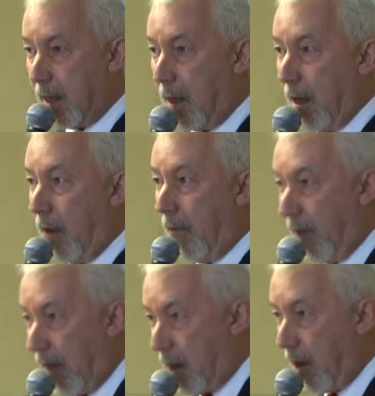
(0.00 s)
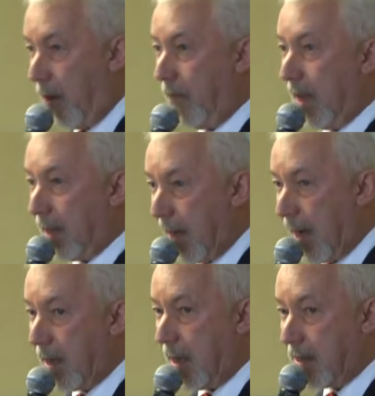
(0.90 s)
właściwa perspektywa rozwoju
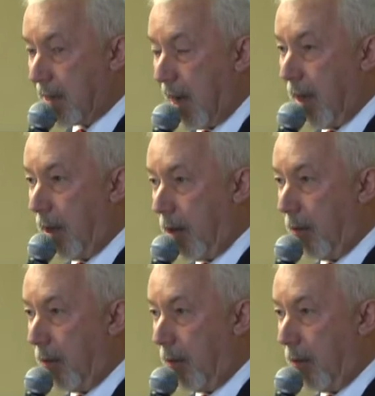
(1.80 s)
spowodowało,